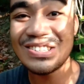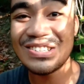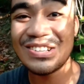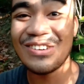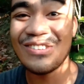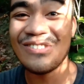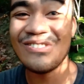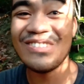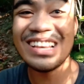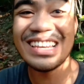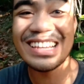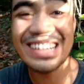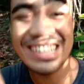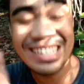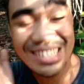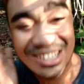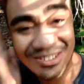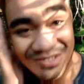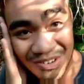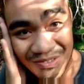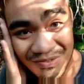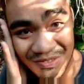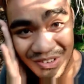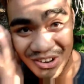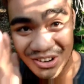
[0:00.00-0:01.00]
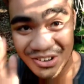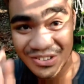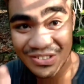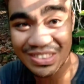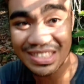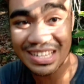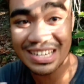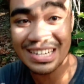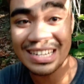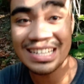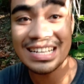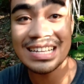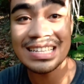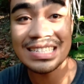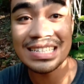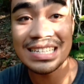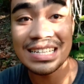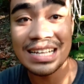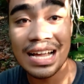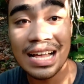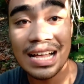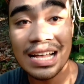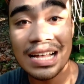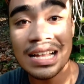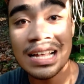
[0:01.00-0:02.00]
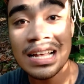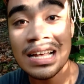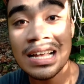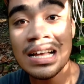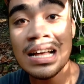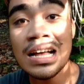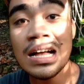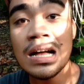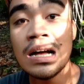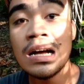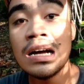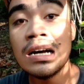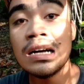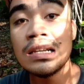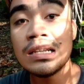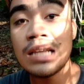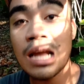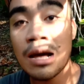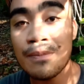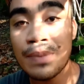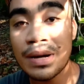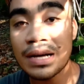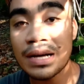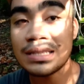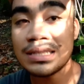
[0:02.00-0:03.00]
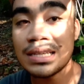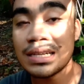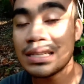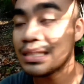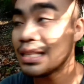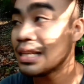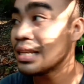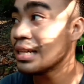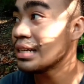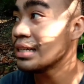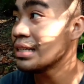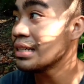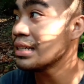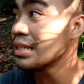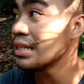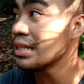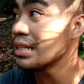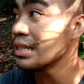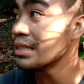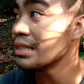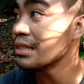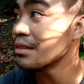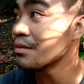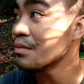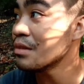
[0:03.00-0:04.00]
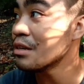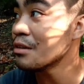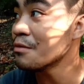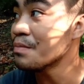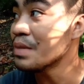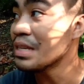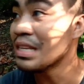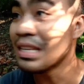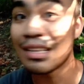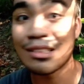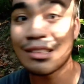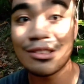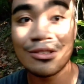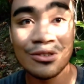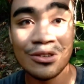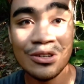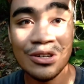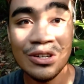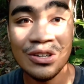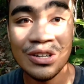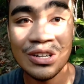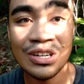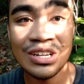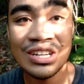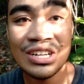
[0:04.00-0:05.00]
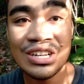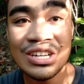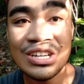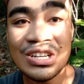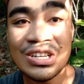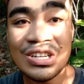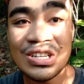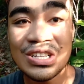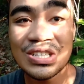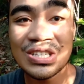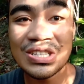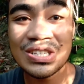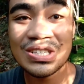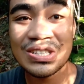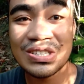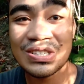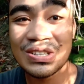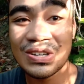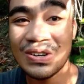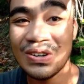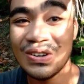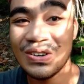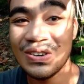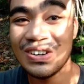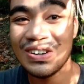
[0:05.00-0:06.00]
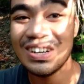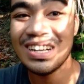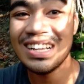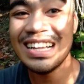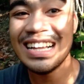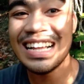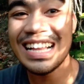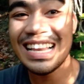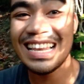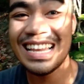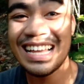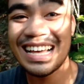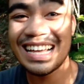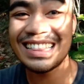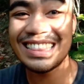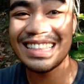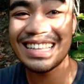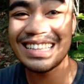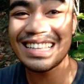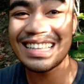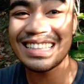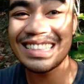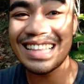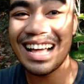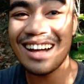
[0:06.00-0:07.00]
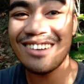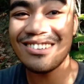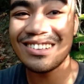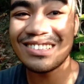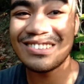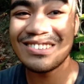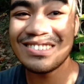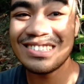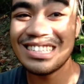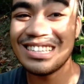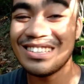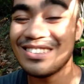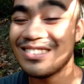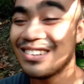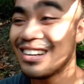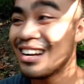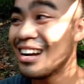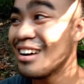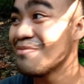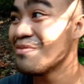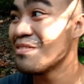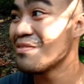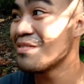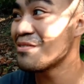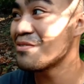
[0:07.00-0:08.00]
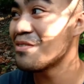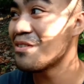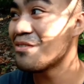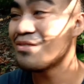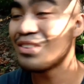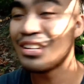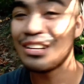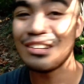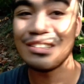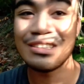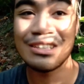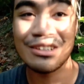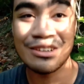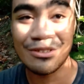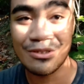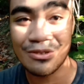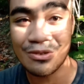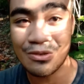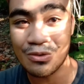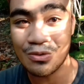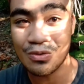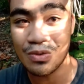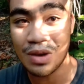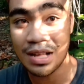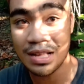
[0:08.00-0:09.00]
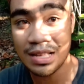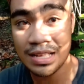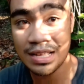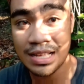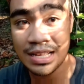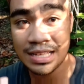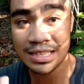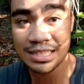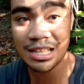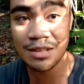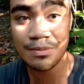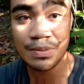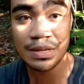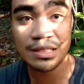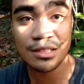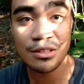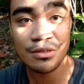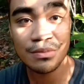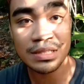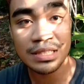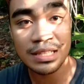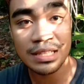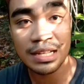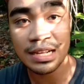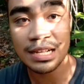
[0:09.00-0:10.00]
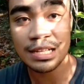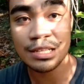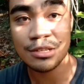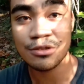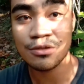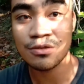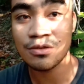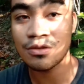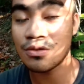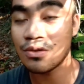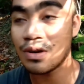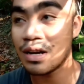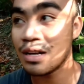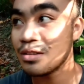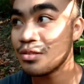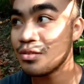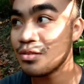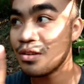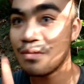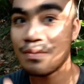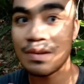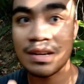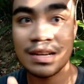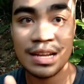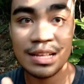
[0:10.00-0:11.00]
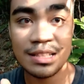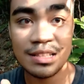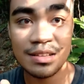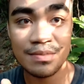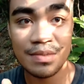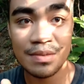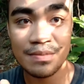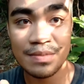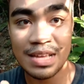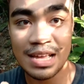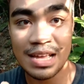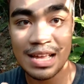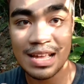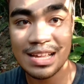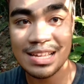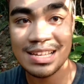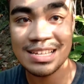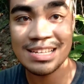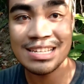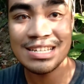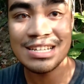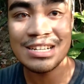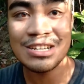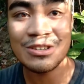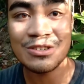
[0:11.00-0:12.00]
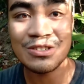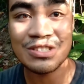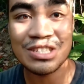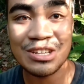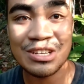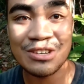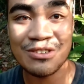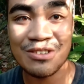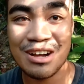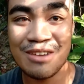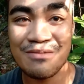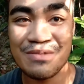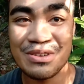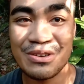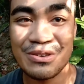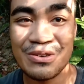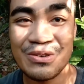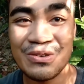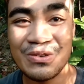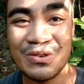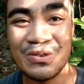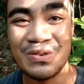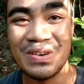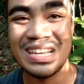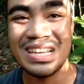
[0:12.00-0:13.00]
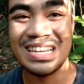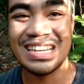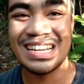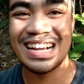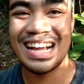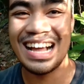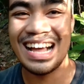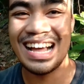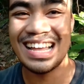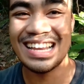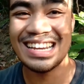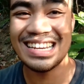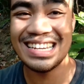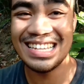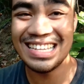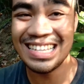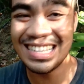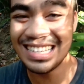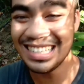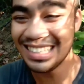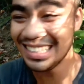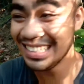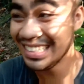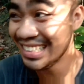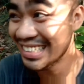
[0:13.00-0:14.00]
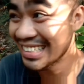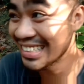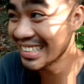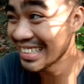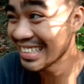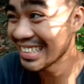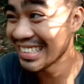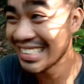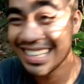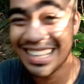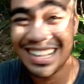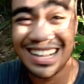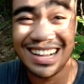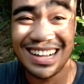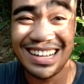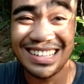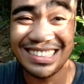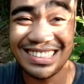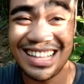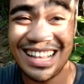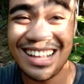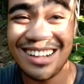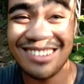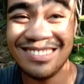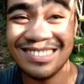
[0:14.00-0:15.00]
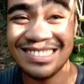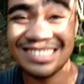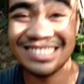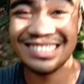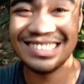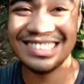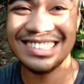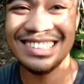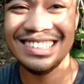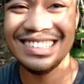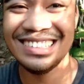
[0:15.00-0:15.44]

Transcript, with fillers: so walang nagvo-volunteer kasi nga, napakasakit talaga ng kagat ng mga binato. So, lahat natatakot kung sino nga bang goblin na kukuha. Dapat daw matangkad yung kukuha. So, abangan natin mamaya. Sino nga ba yung kukuha na nga? Nakakatakot.